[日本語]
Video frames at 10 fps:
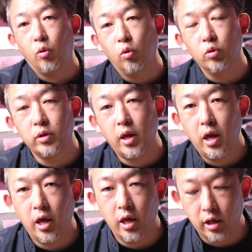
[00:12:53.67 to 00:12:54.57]
この
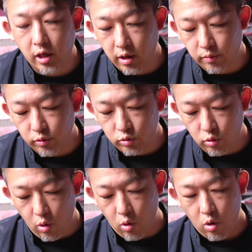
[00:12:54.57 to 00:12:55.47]
ね、ケーブル
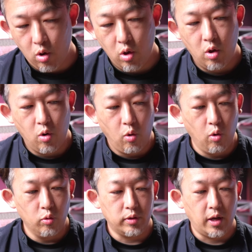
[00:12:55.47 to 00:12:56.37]
を
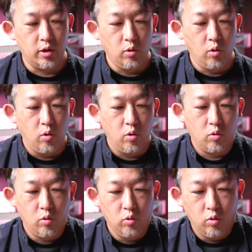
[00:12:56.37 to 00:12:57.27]
本体の
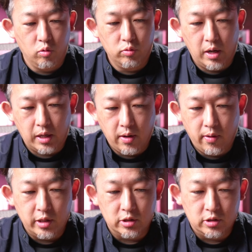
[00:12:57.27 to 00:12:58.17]
この裏
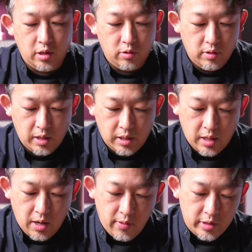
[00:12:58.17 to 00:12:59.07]
側ですね、裏
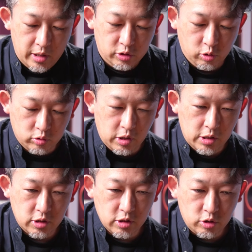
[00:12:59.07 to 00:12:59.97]
側に直
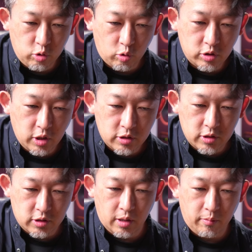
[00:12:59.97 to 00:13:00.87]
接で
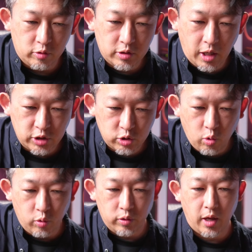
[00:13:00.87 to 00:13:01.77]
すね、もう差し
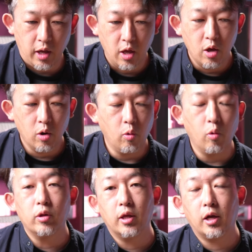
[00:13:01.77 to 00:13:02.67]
込んで、
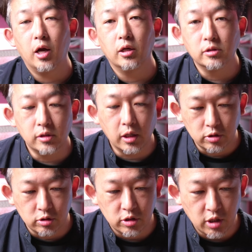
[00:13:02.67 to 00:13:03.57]
これで完
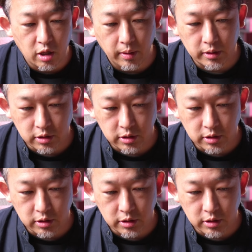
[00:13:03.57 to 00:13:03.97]
結していま